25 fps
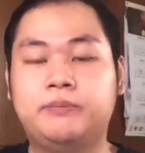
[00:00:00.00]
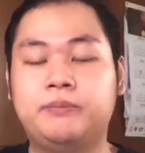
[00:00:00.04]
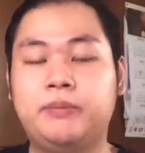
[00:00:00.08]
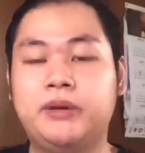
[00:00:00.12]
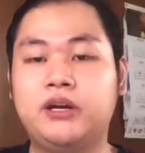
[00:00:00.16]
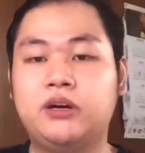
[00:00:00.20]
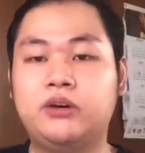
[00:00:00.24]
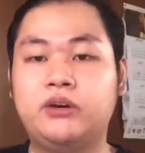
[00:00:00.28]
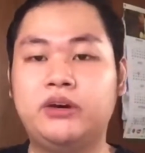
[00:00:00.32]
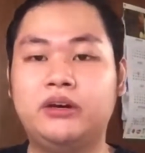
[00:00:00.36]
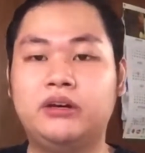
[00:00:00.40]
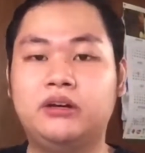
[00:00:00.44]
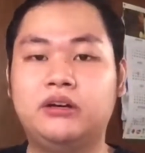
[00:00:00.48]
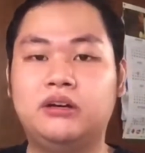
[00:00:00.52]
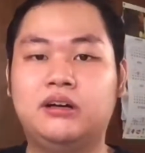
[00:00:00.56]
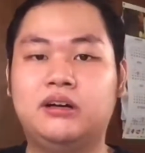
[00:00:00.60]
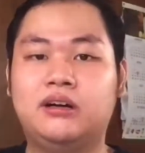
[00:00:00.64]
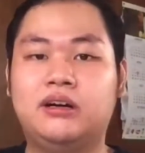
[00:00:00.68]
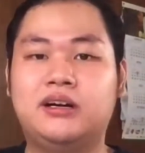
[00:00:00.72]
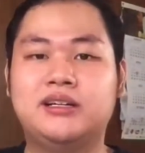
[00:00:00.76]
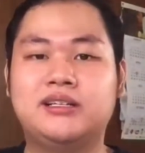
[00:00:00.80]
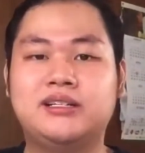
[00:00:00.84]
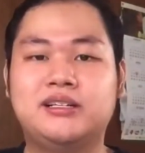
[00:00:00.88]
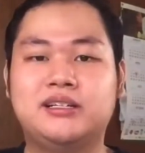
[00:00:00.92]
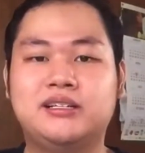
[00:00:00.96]
Pero,
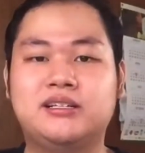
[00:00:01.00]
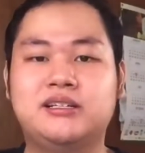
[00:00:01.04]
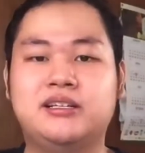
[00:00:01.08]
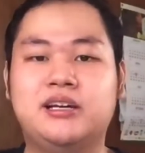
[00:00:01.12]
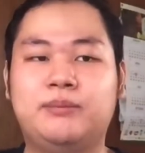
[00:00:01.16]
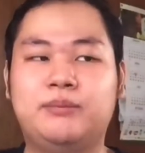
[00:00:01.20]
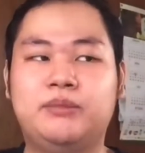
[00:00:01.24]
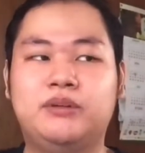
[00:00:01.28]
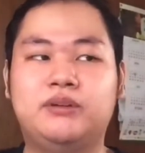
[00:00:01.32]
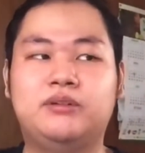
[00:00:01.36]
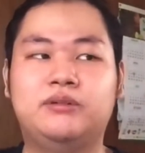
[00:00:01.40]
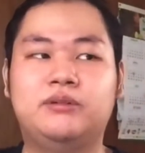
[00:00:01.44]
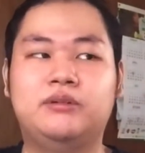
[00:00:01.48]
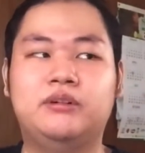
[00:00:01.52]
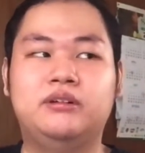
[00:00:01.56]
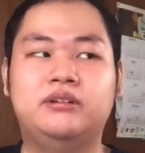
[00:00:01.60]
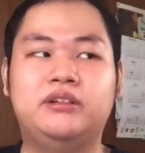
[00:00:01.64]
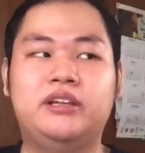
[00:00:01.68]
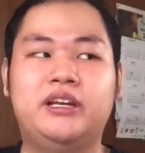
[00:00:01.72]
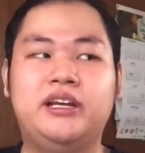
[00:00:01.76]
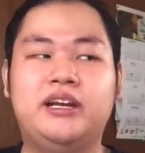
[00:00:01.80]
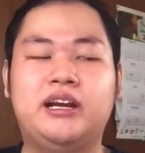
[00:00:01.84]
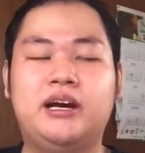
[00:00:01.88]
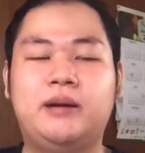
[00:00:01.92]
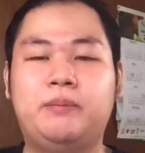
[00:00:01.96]
kasi sabi ko,
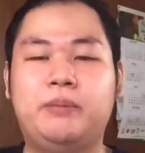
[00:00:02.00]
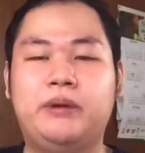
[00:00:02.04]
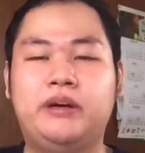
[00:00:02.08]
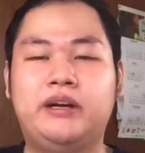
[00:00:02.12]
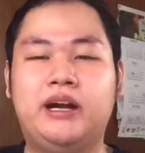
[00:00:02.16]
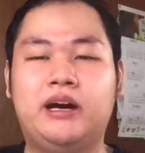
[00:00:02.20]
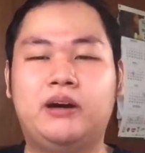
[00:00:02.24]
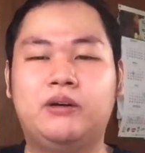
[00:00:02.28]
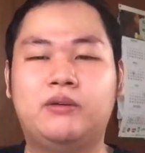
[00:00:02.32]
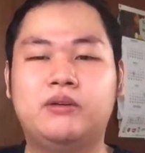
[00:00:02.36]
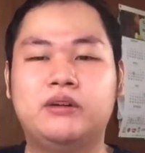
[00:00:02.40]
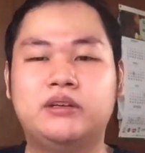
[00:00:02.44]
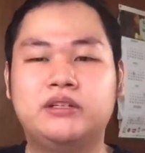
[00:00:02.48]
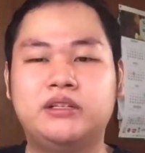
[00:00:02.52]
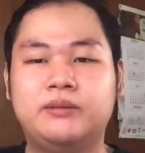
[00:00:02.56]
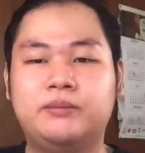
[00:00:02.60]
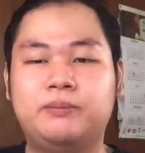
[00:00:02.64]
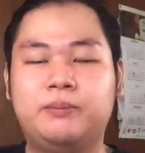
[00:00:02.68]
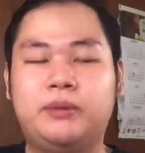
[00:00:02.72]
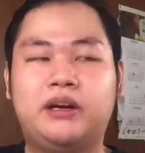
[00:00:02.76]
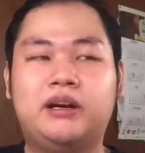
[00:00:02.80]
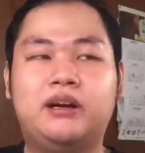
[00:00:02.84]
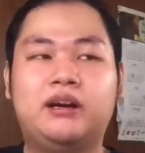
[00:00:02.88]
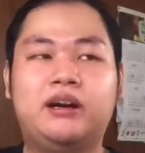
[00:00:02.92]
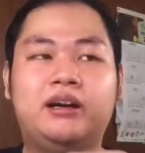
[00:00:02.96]
nahirapan na ako kasi
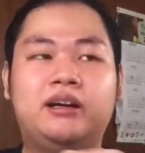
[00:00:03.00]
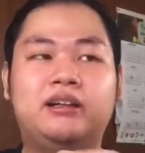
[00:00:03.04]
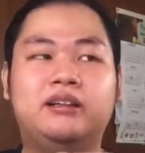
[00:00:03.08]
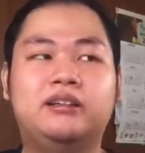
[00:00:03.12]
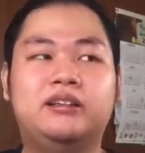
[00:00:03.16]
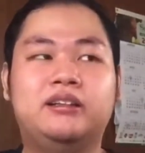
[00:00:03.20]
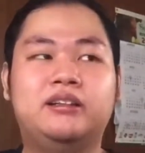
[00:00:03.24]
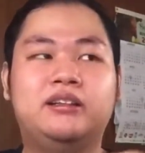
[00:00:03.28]
parang ka,